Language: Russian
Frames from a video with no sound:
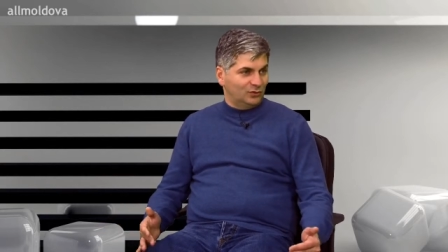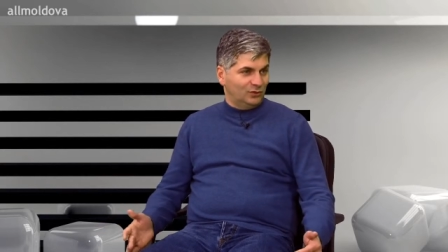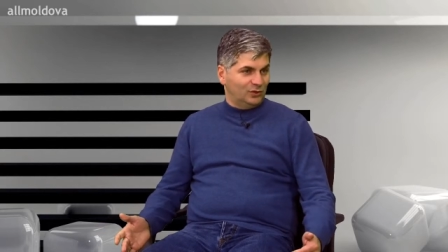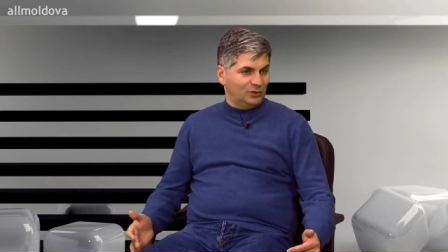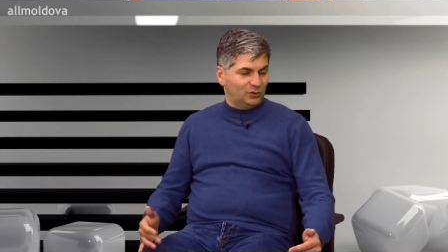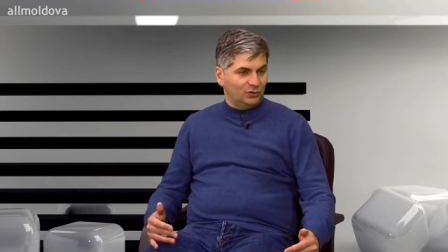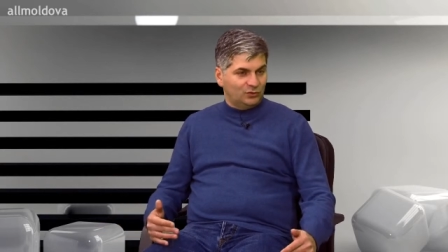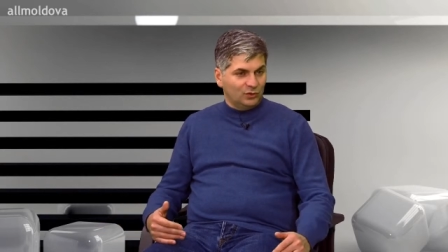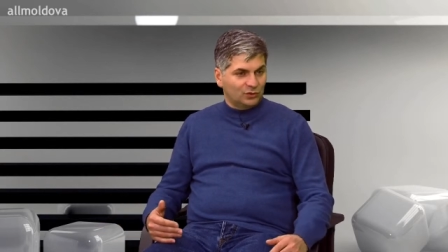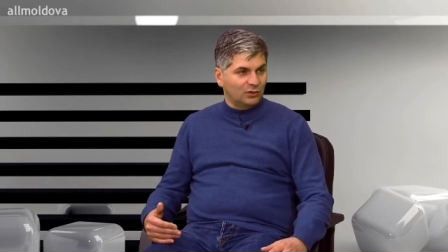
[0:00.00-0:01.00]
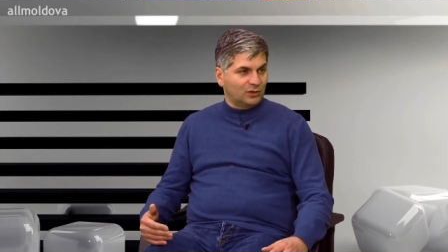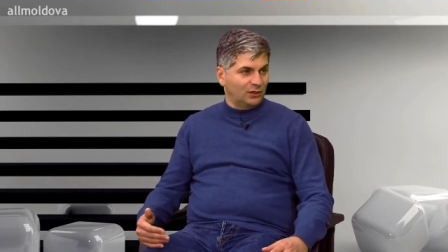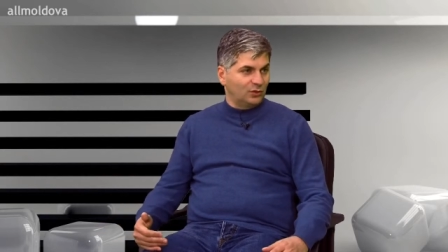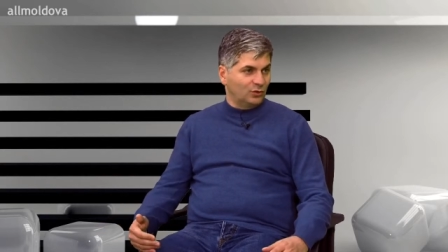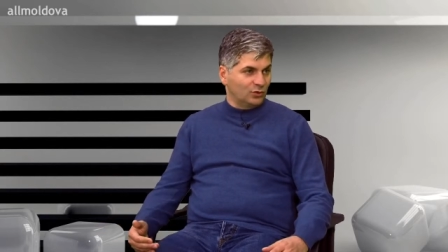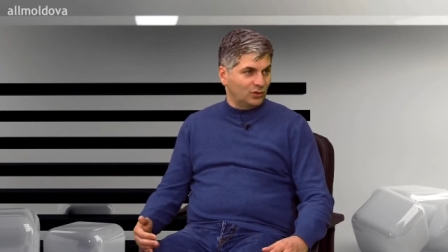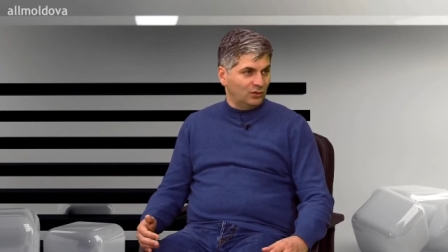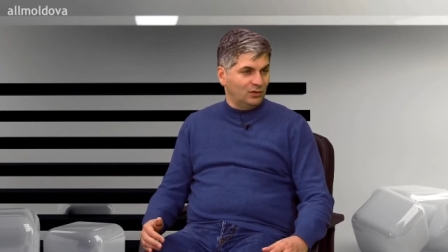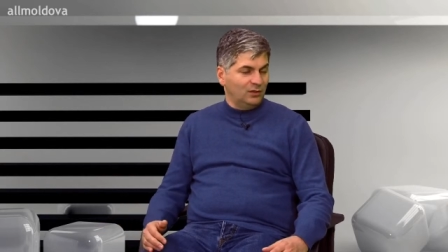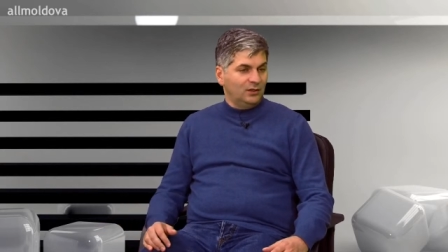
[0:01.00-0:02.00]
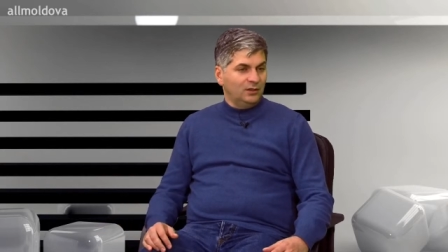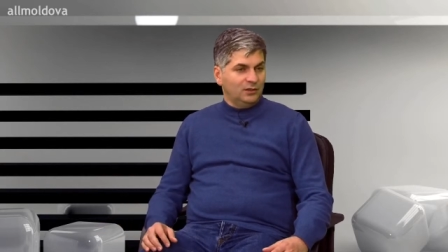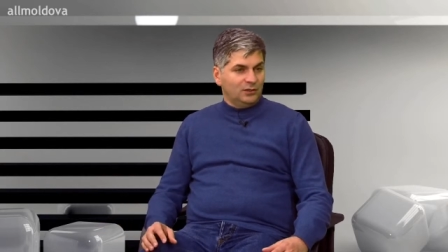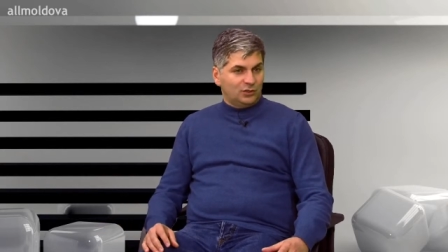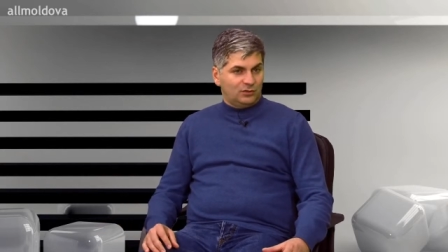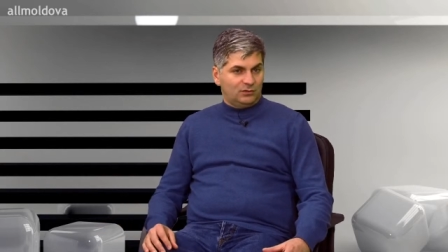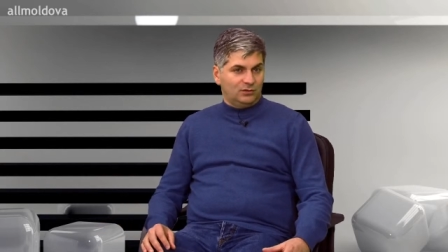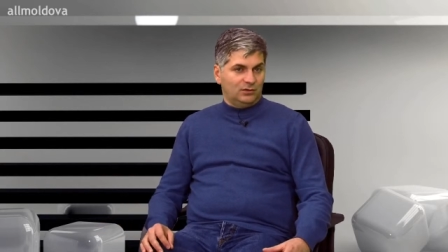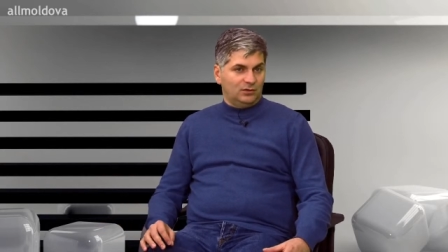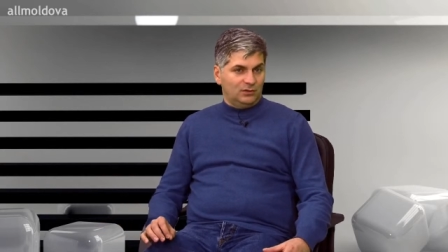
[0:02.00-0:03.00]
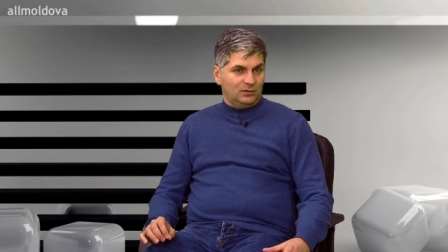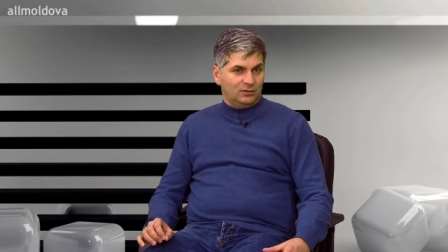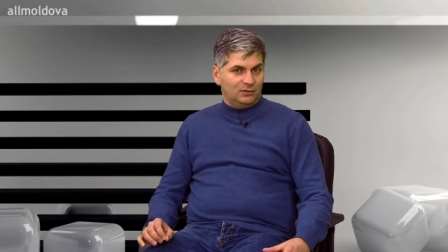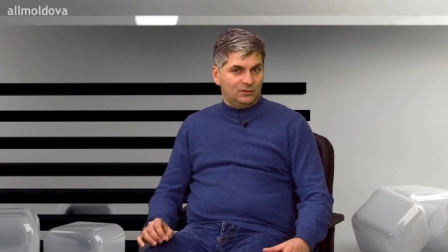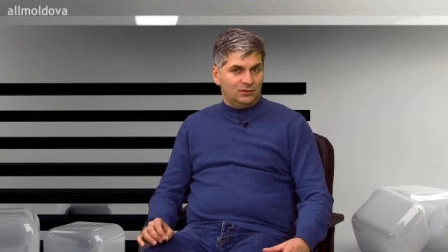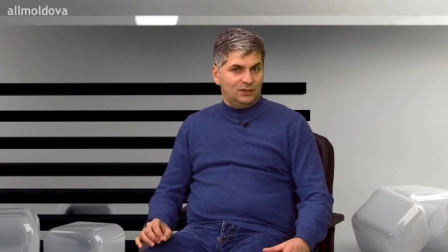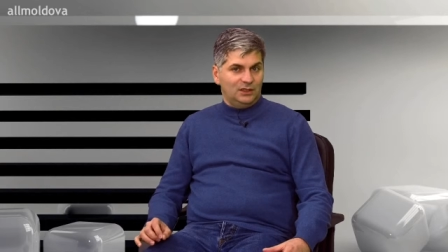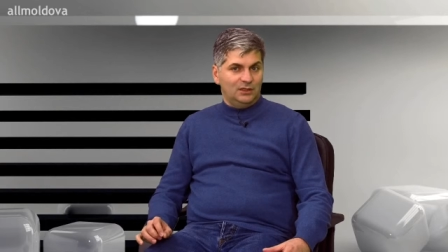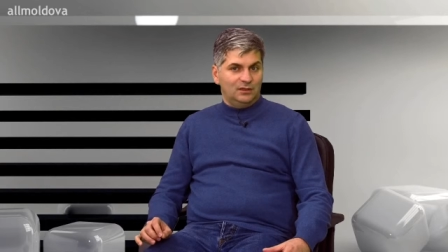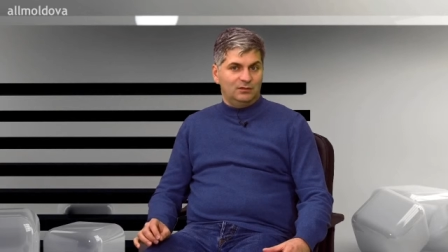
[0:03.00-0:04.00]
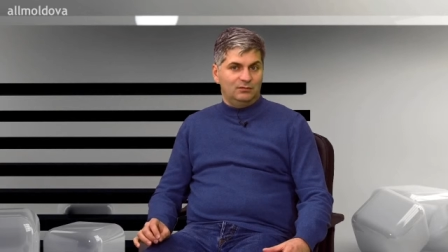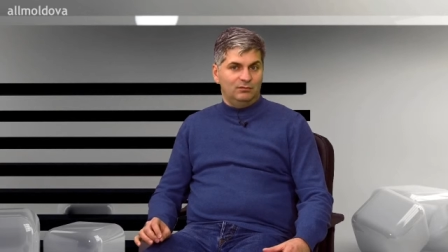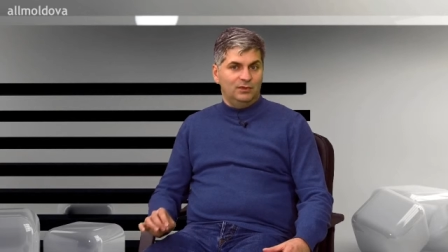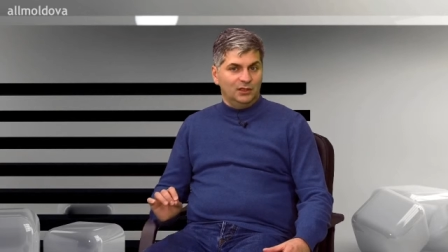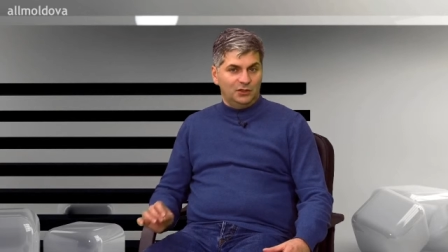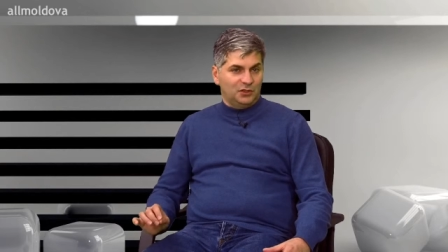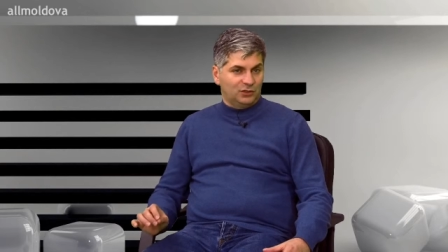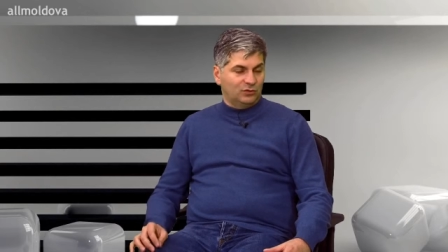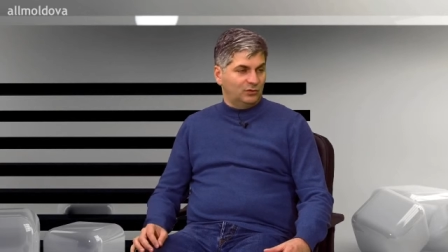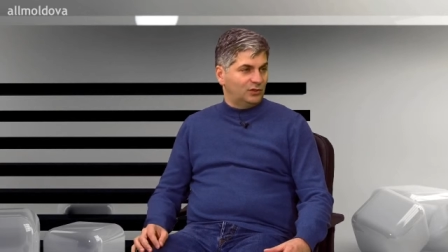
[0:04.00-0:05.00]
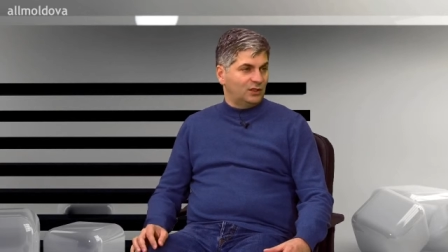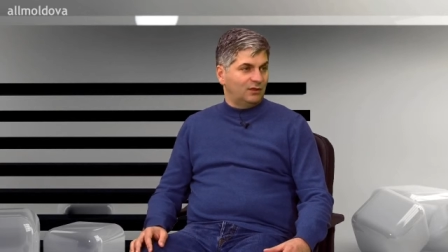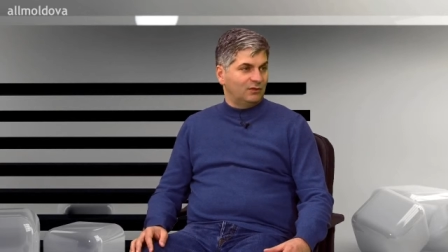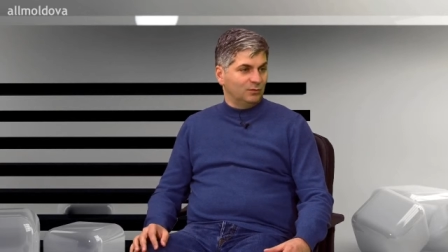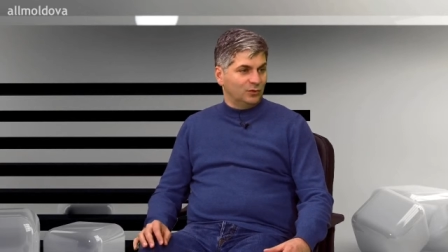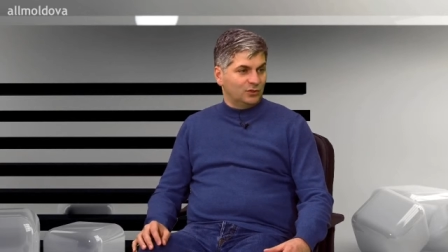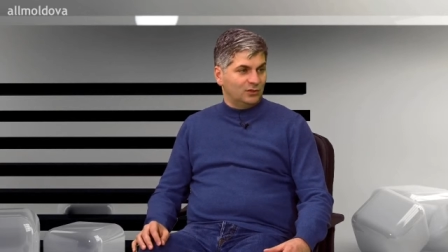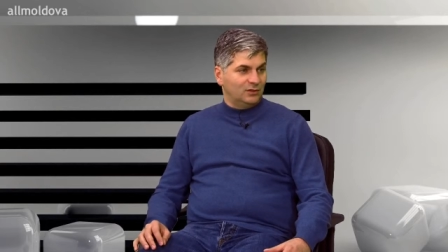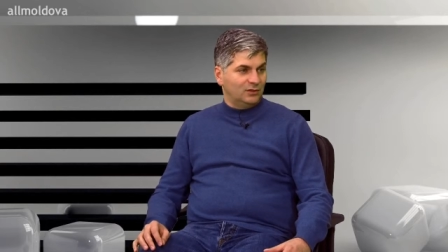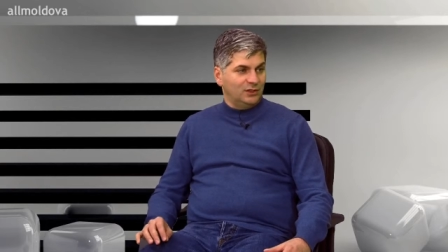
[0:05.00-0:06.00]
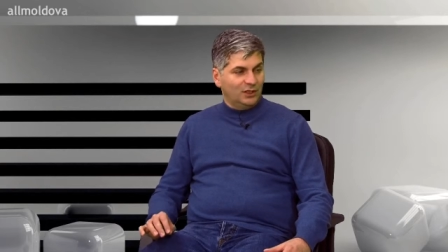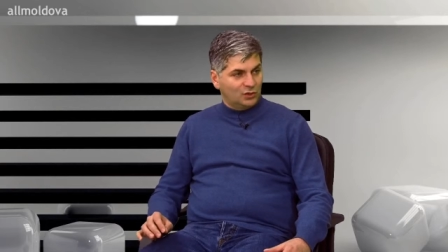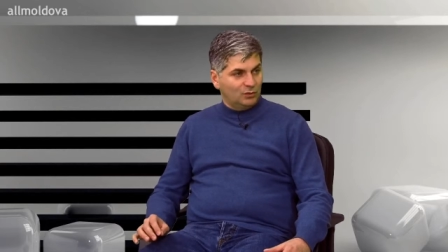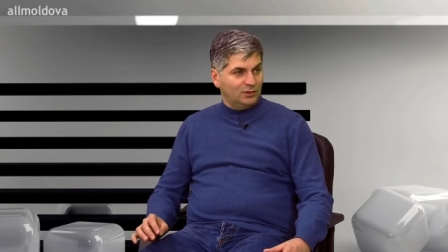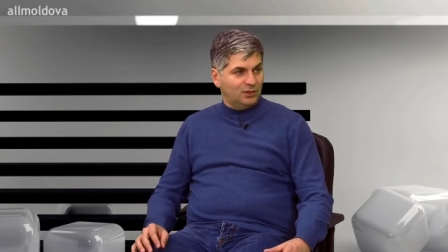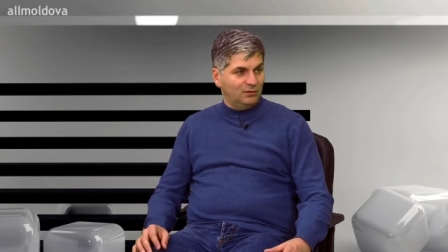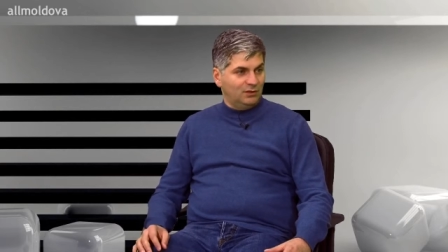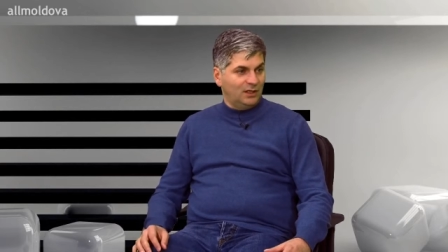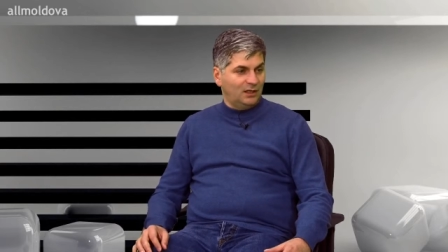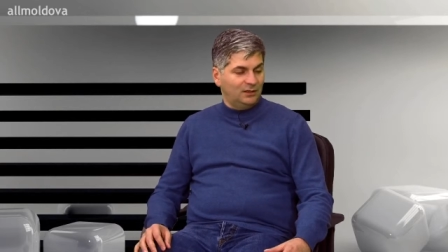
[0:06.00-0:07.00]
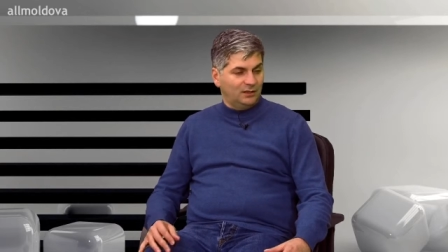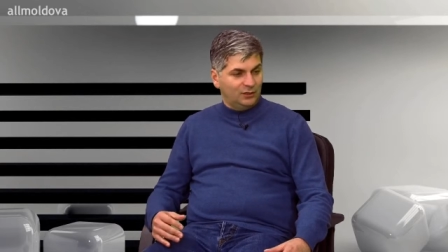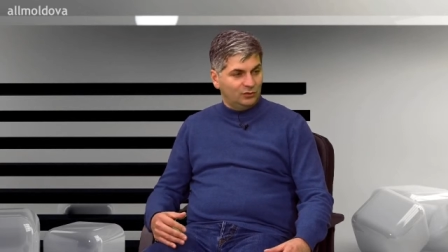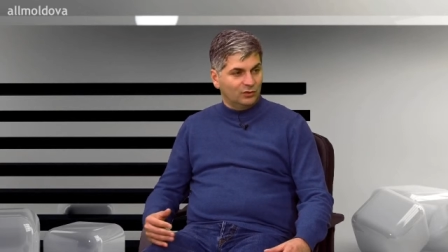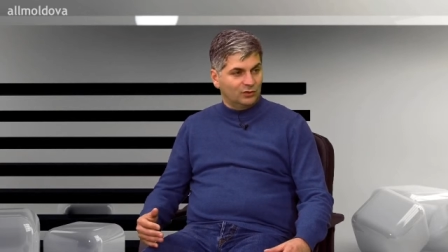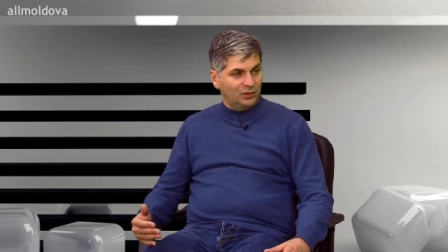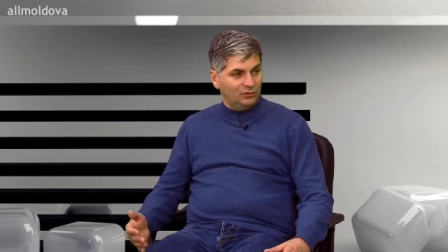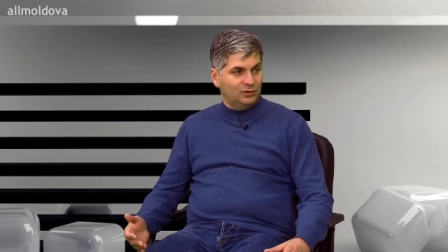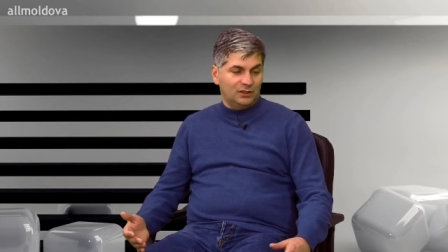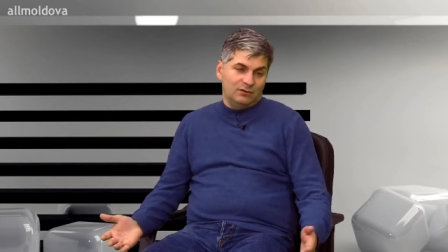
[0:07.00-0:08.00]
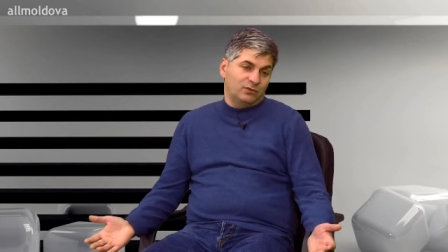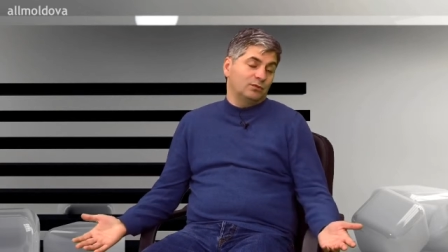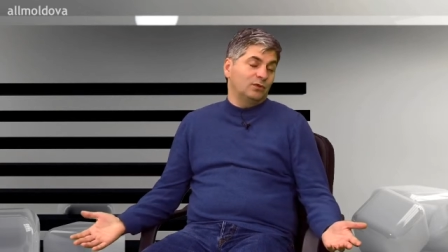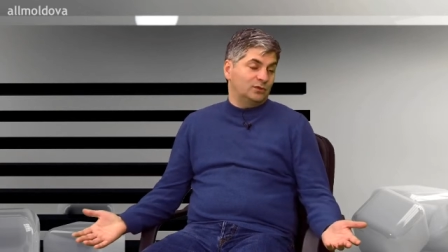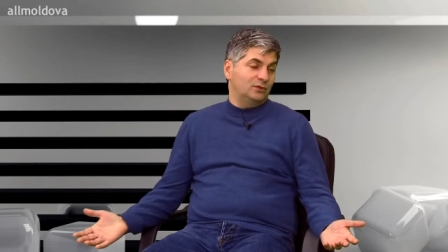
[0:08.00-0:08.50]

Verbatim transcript: То есть все, все настолько далеко ушло, что те мелочи, которые вчера, возможно, не особо сильно влияли на итог, на результат, а футбол